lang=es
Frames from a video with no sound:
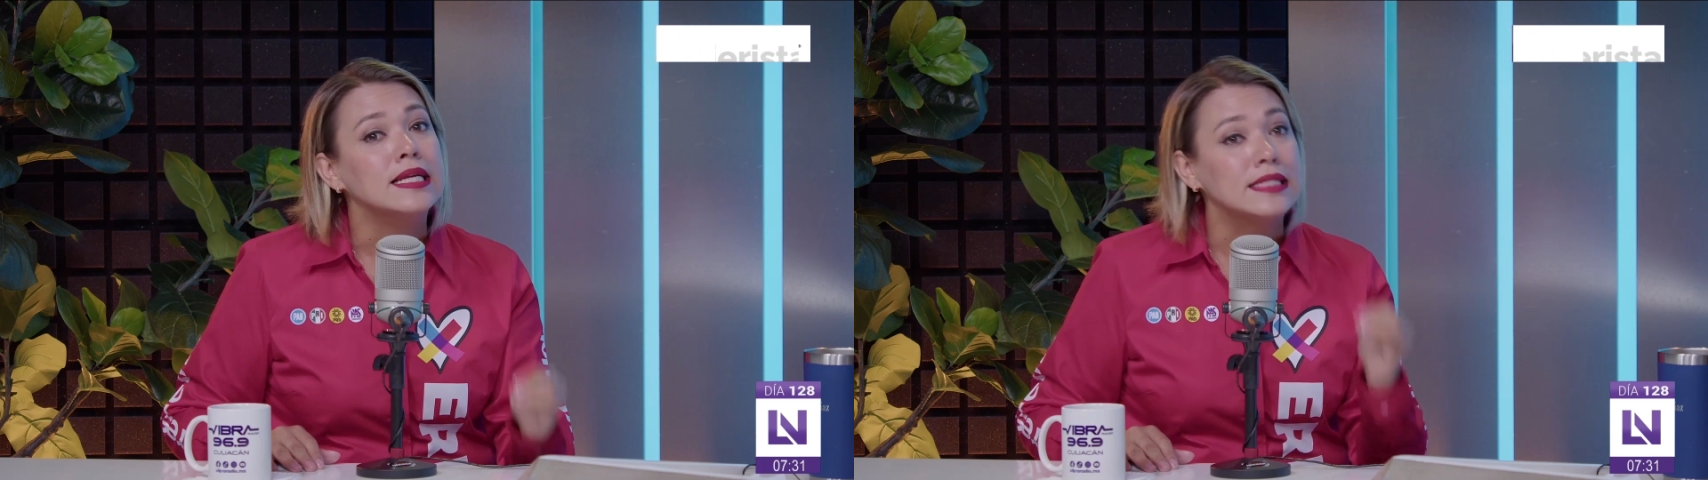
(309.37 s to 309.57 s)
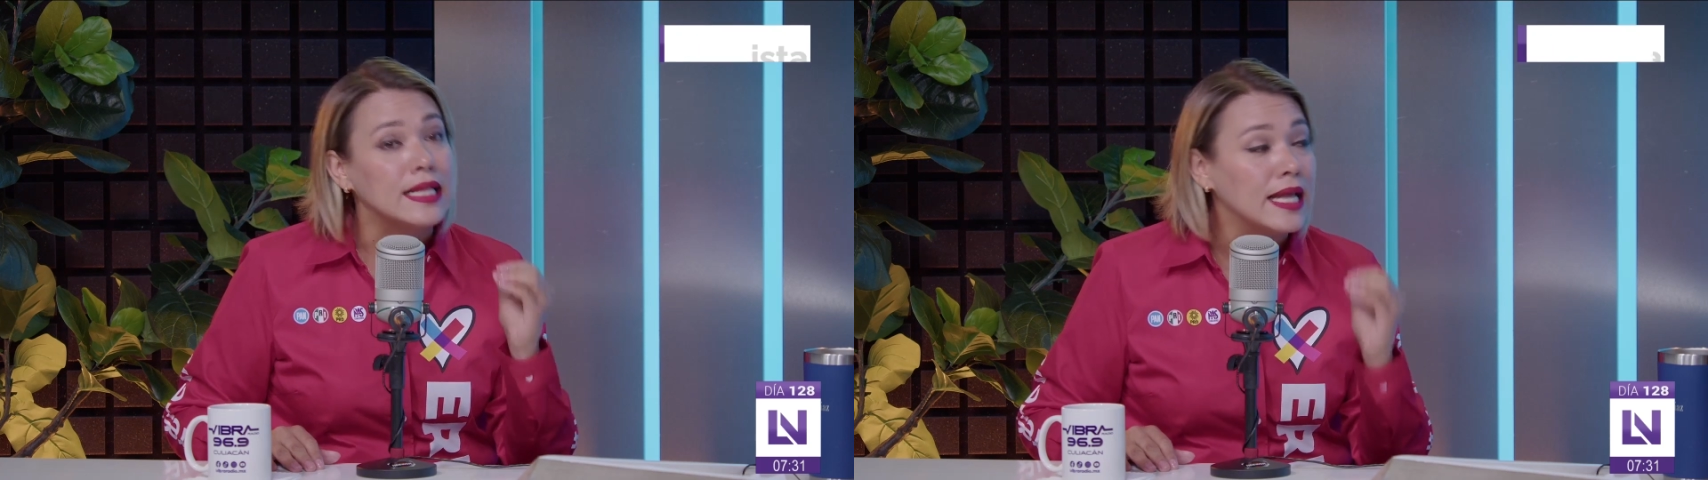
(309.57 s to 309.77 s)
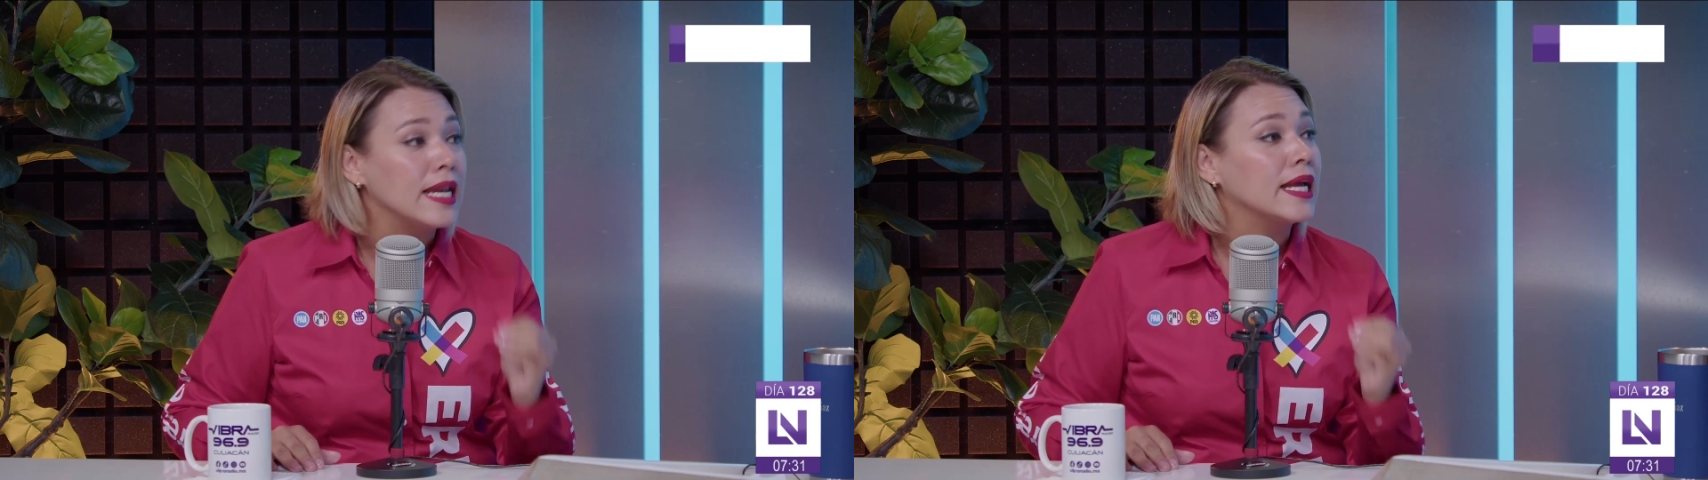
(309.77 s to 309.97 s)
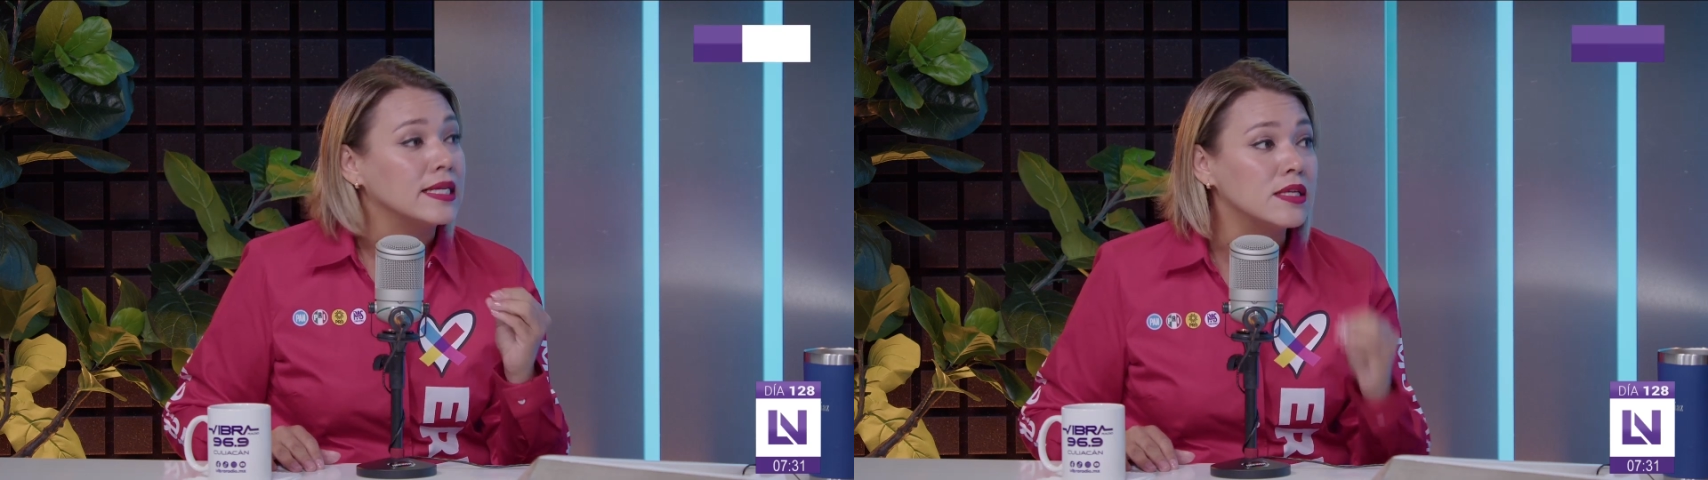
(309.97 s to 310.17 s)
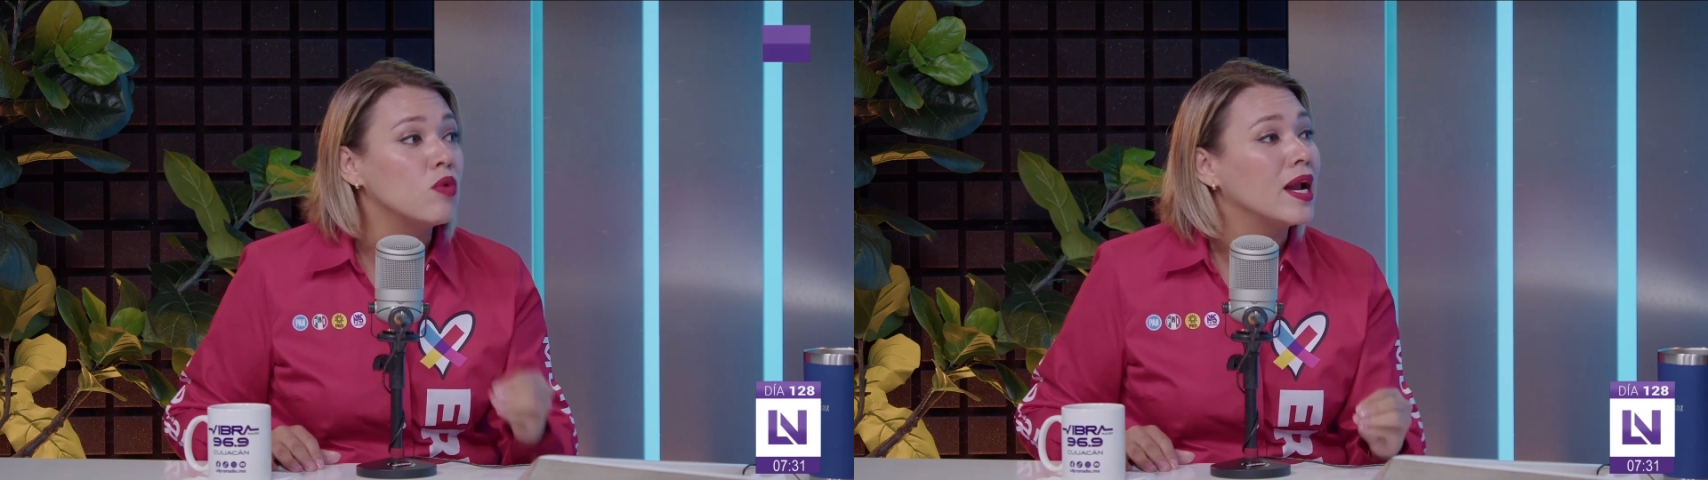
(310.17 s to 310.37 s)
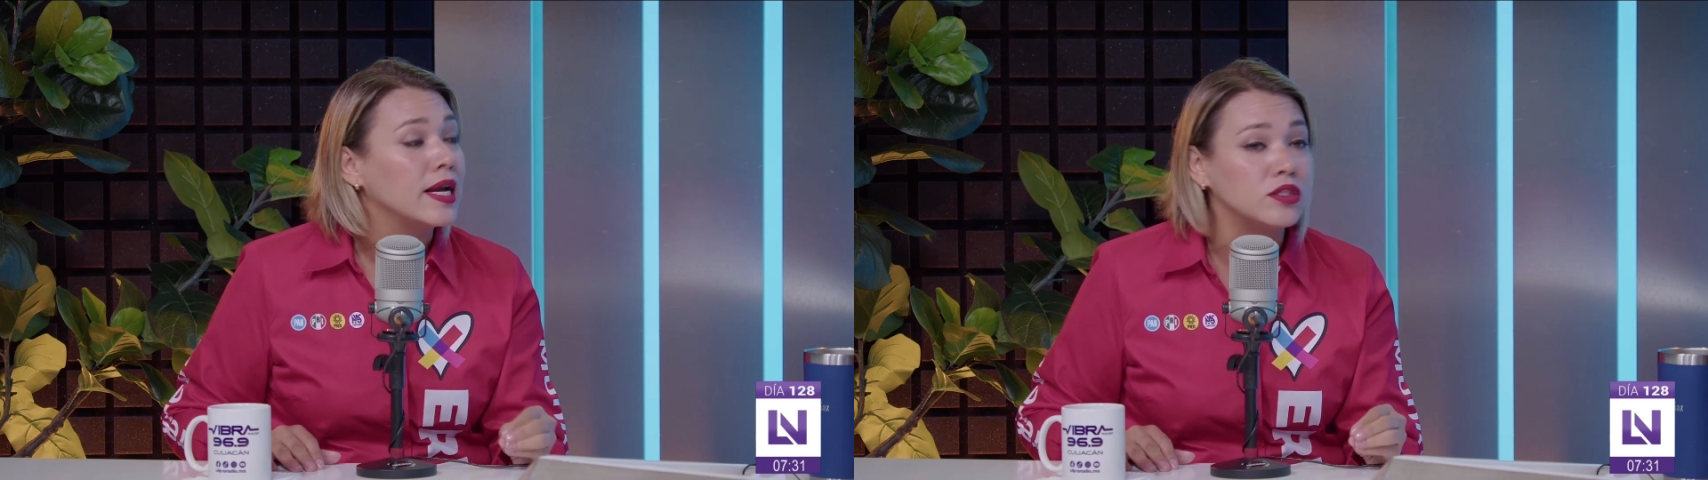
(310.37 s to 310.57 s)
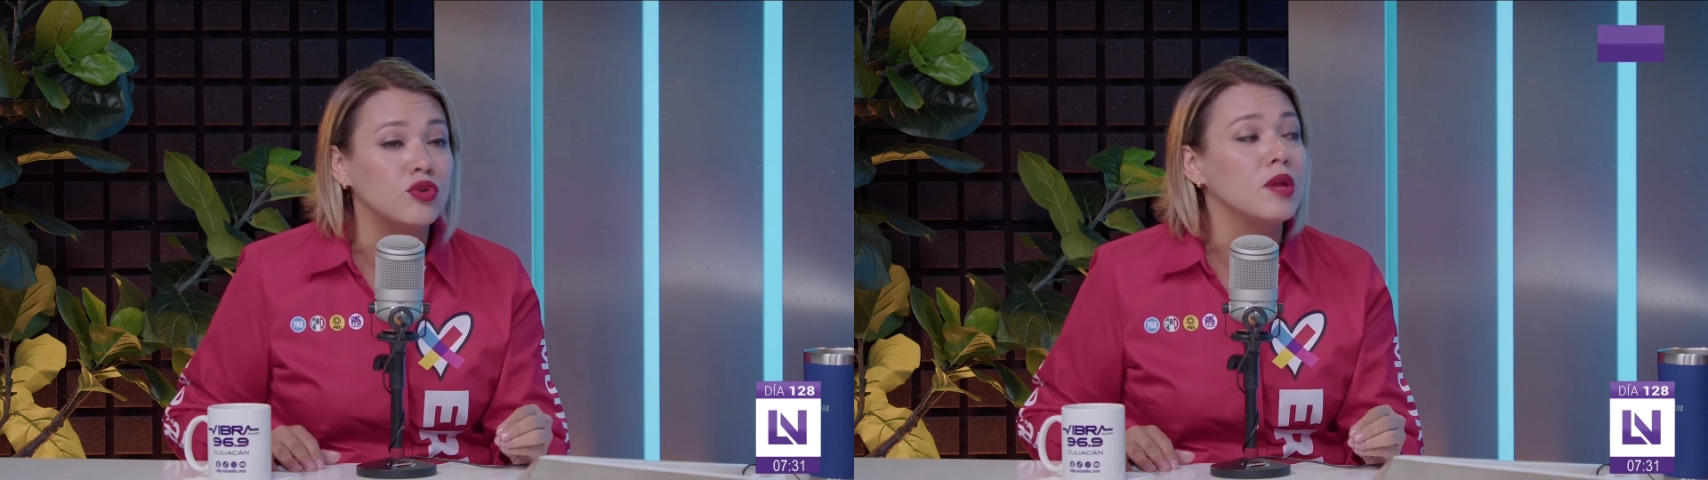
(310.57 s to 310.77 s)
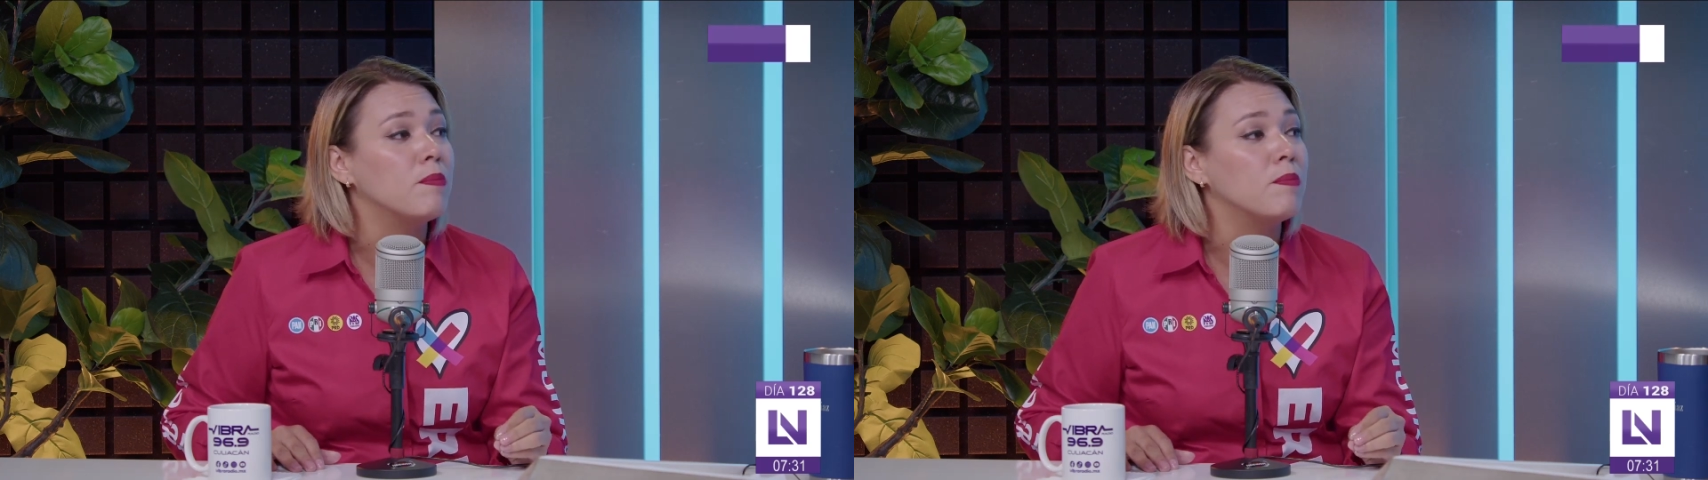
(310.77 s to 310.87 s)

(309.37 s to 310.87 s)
Se tiene que hacer una gestión